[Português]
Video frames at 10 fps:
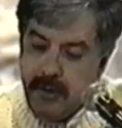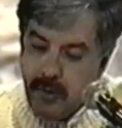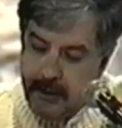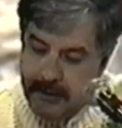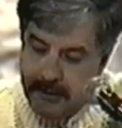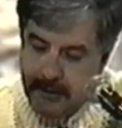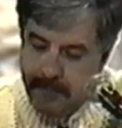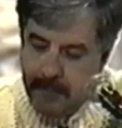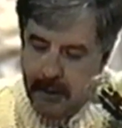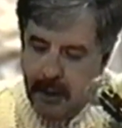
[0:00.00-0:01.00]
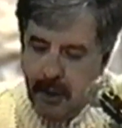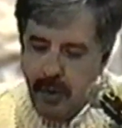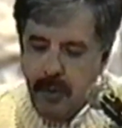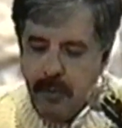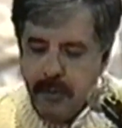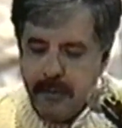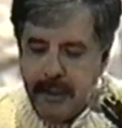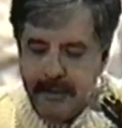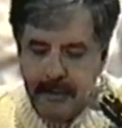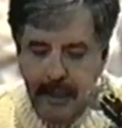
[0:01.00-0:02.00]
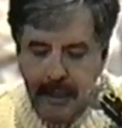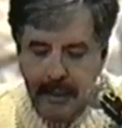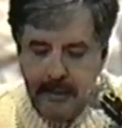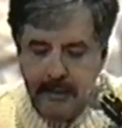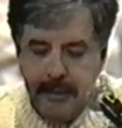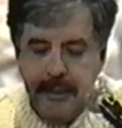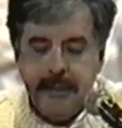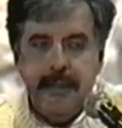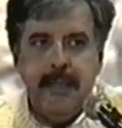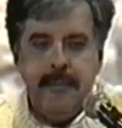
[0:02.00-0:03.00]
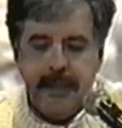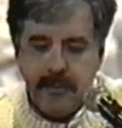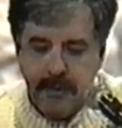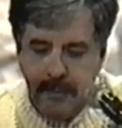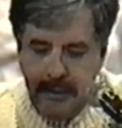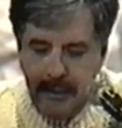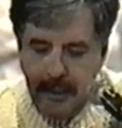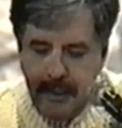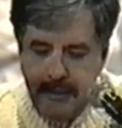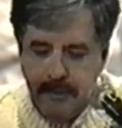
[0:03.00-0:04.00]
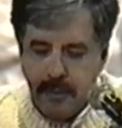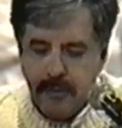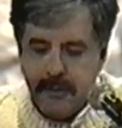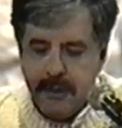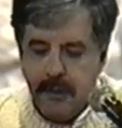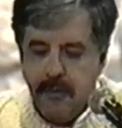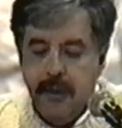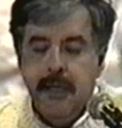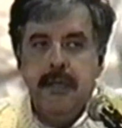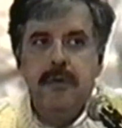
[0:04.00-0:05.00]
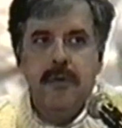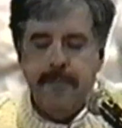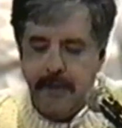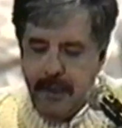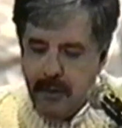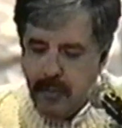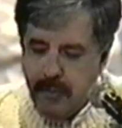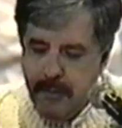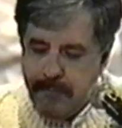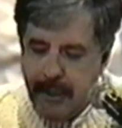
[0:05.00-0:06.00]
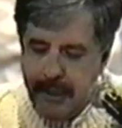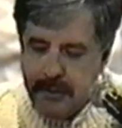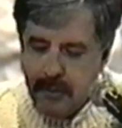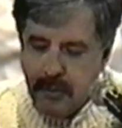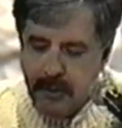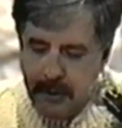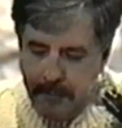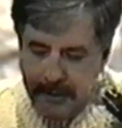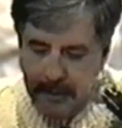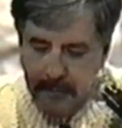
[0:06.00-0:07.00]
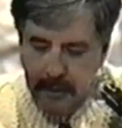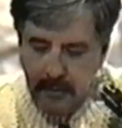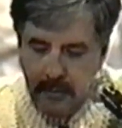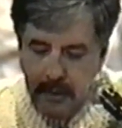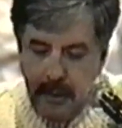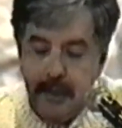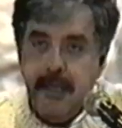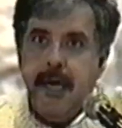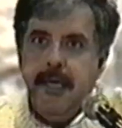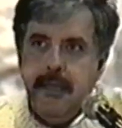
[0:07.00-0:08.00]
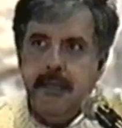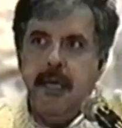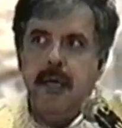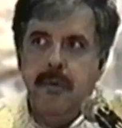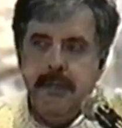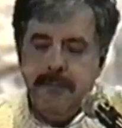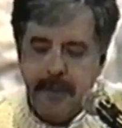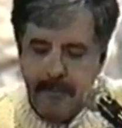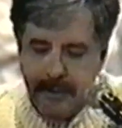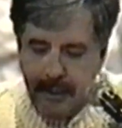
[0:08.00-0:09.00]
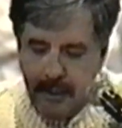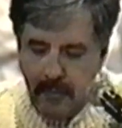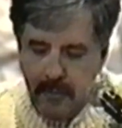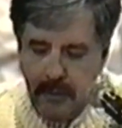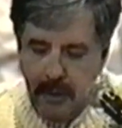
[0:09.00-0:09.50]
e tolice. O mundo das ideias e as determinações materiais de produção sofreram o impacto do seu pensamento e ainda o experimentarão.